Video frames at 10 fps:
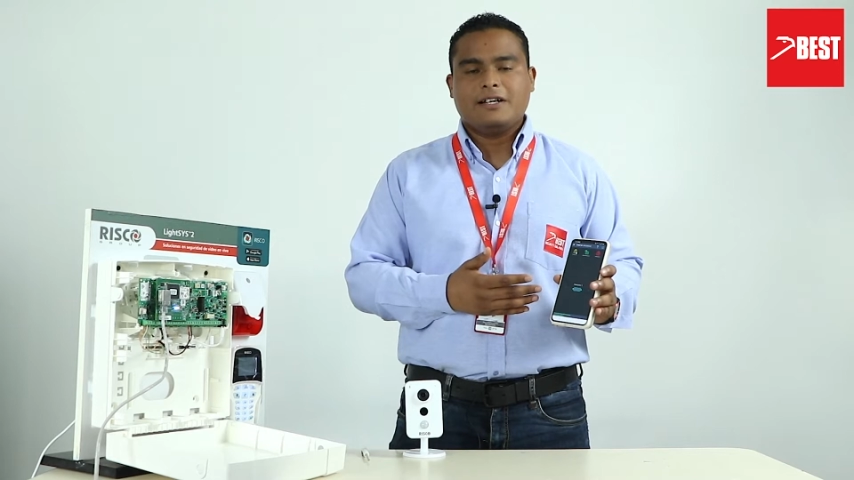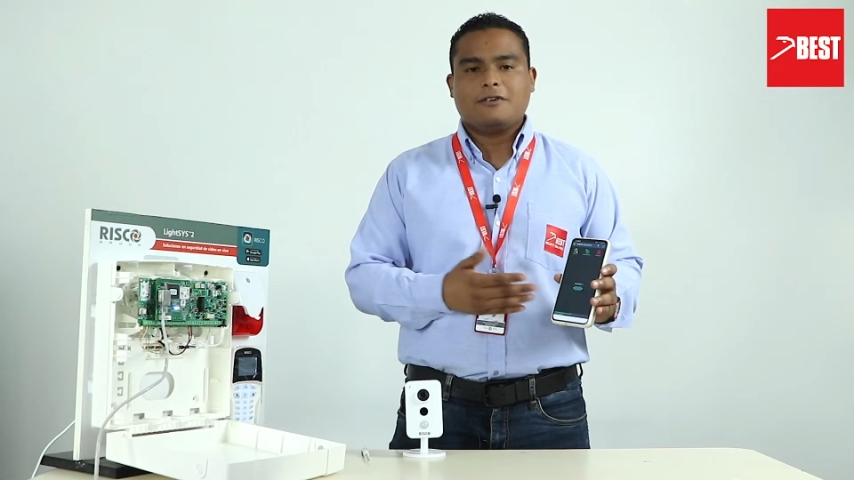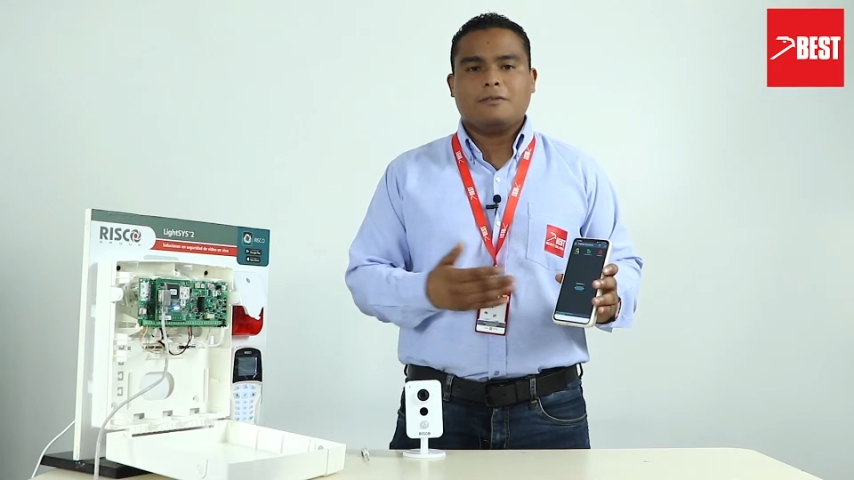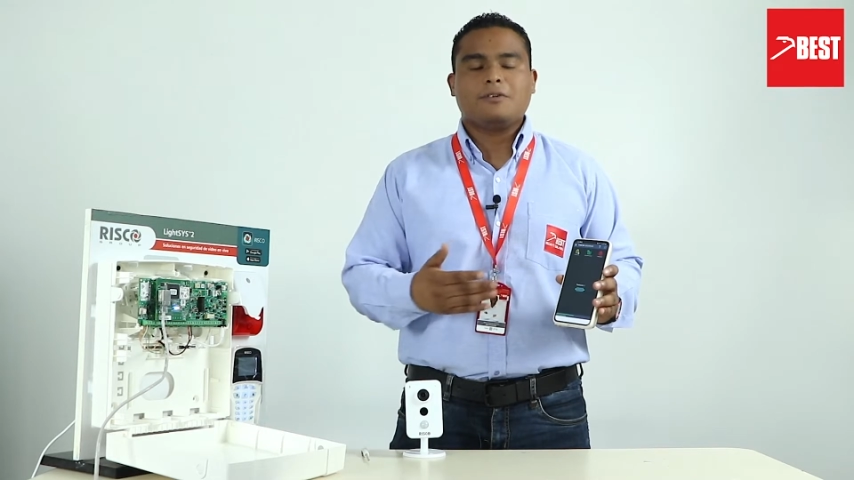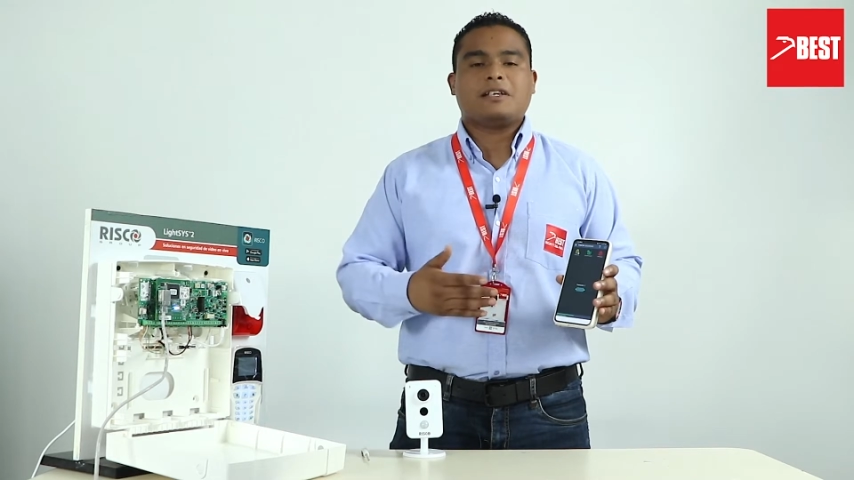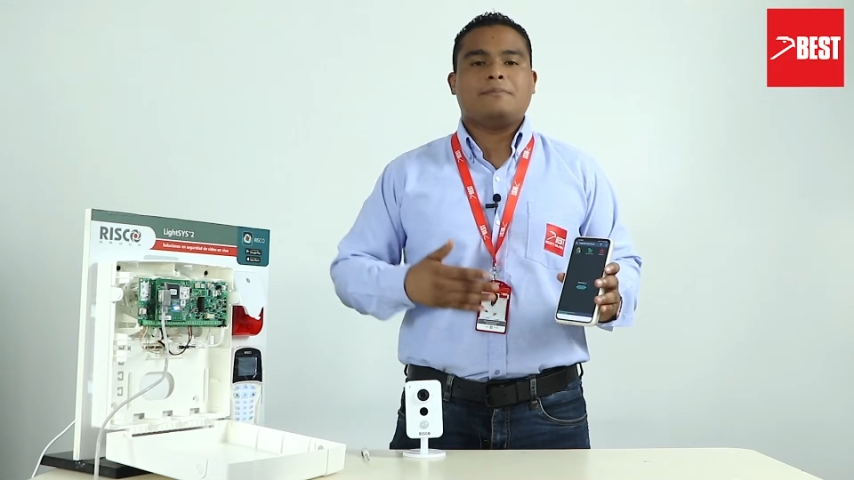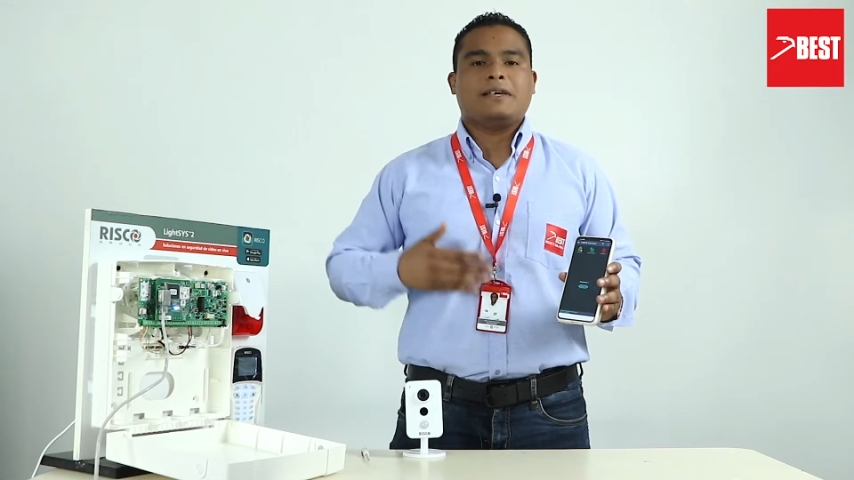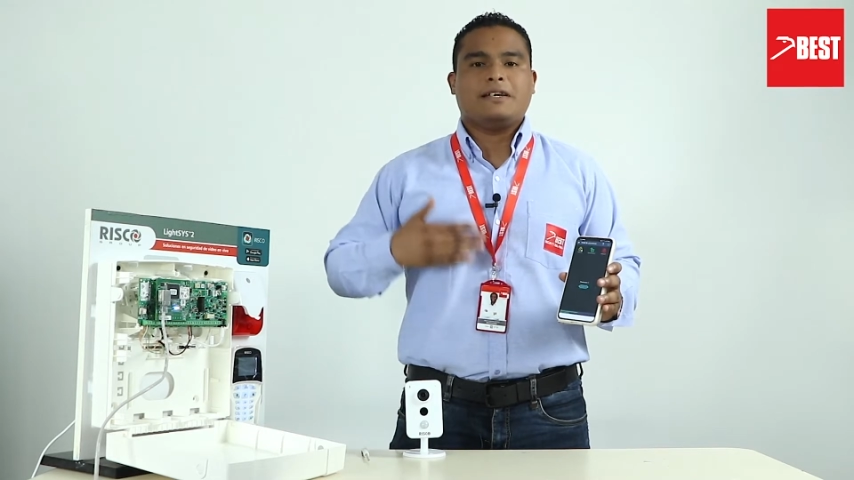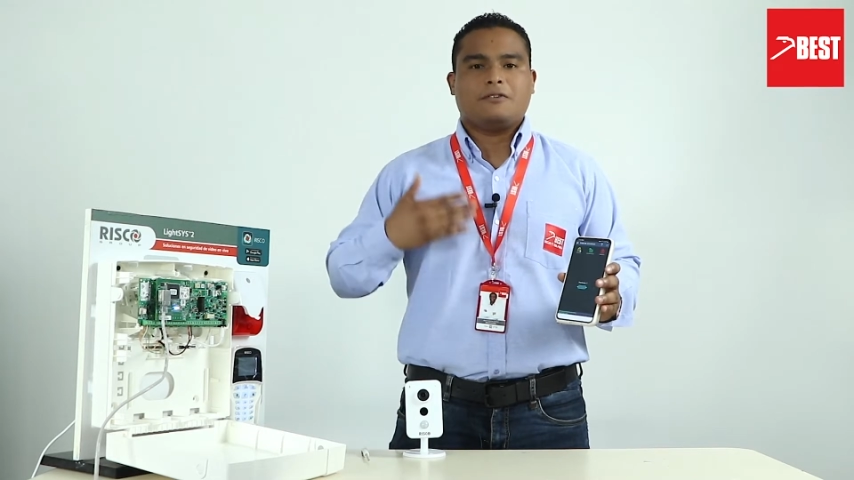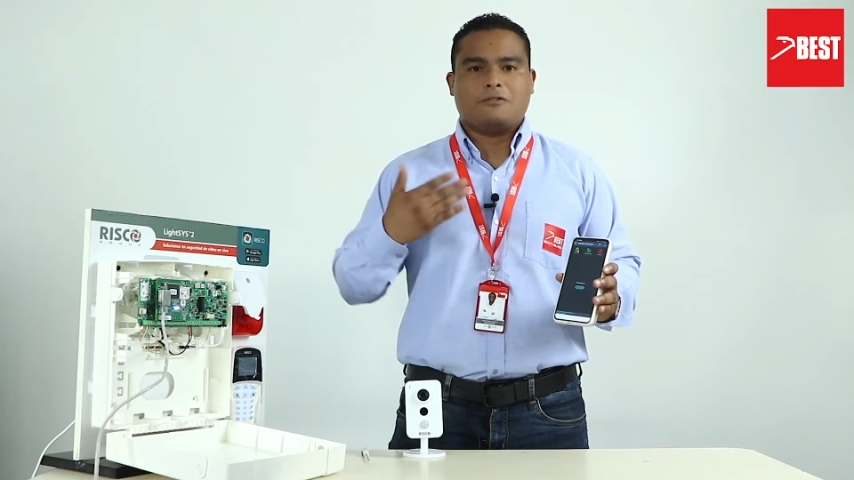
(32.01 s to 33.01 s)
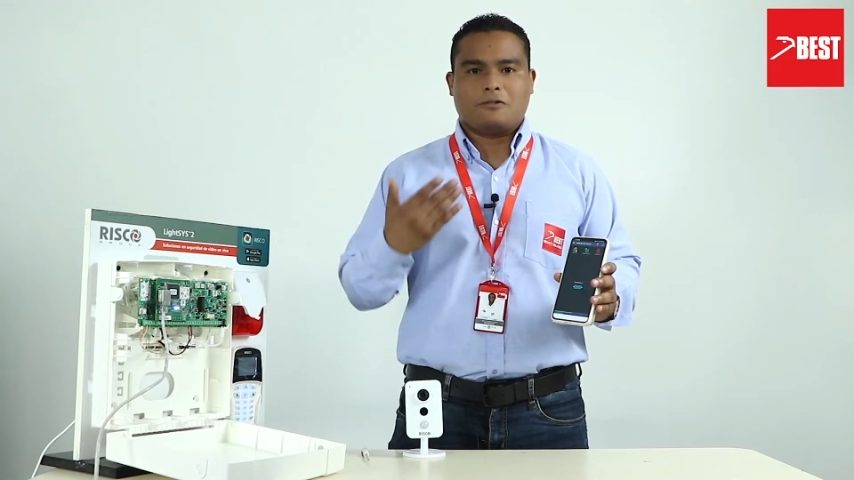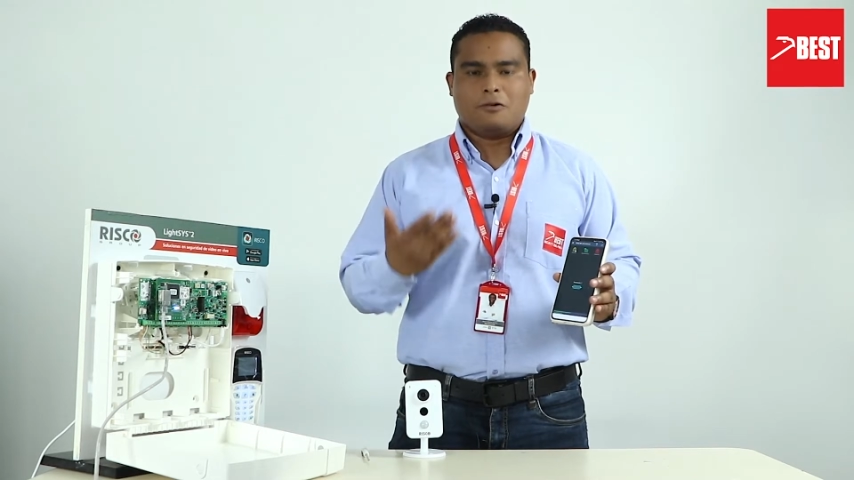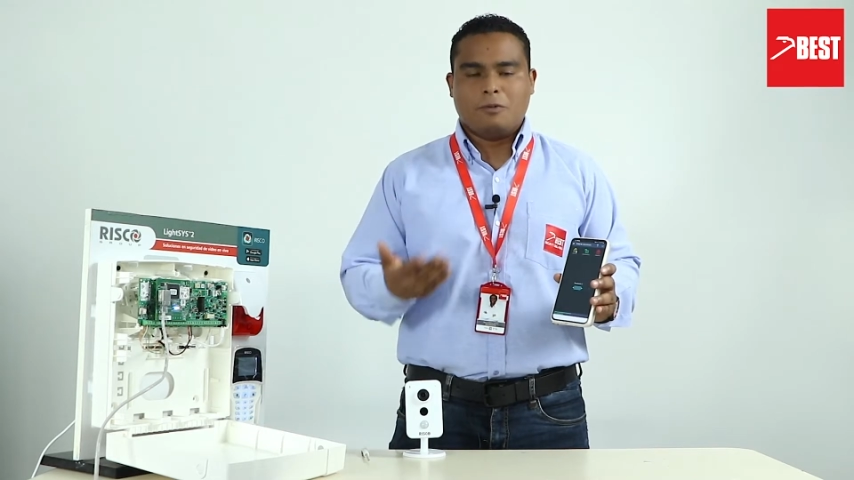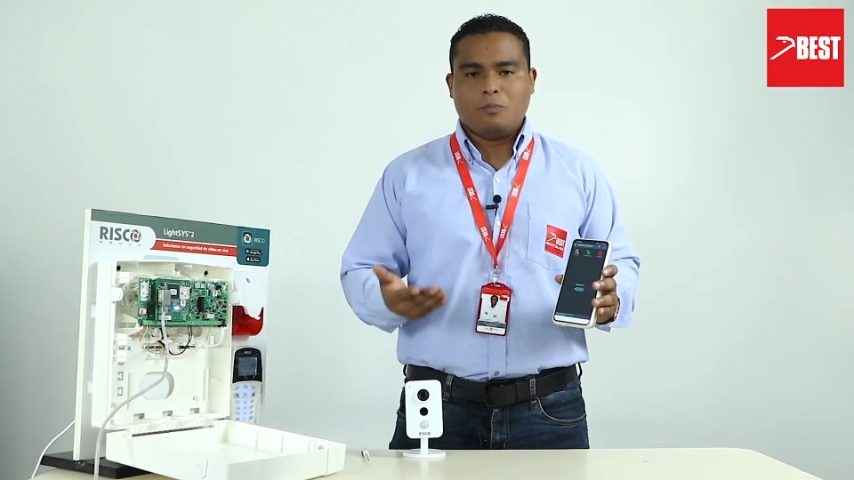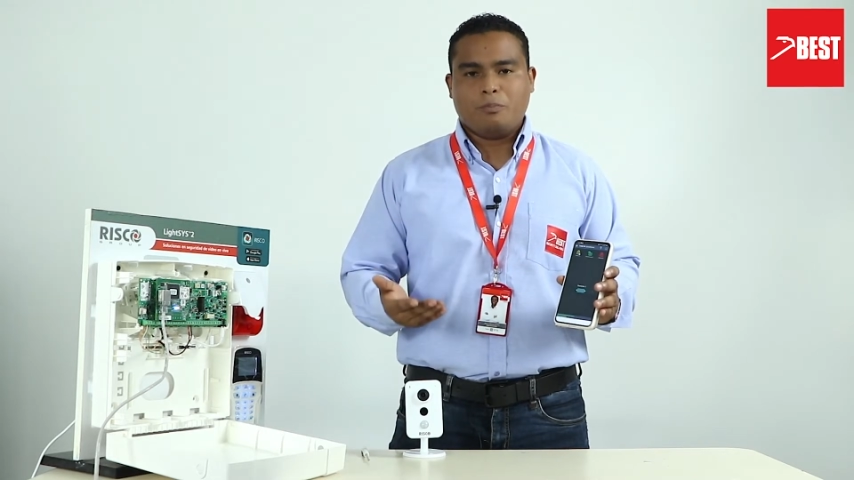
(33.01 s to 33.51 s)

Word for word: como también cómo